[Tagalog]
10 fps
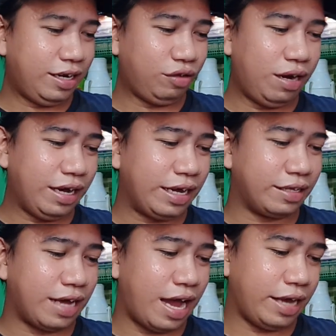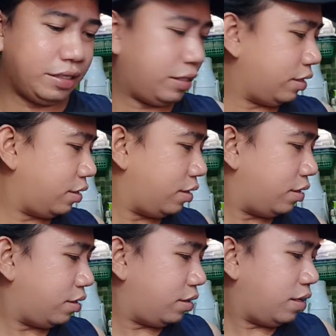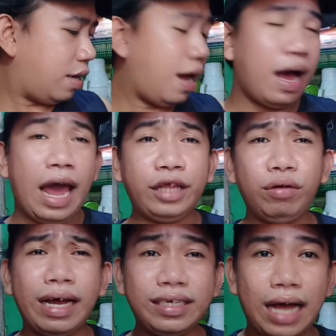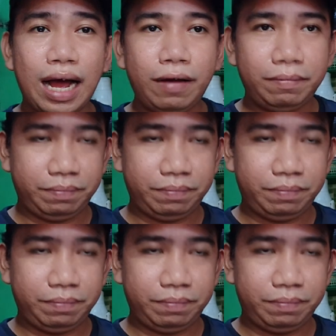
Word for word: ganito lang yan guys. Ito guys ha, ah.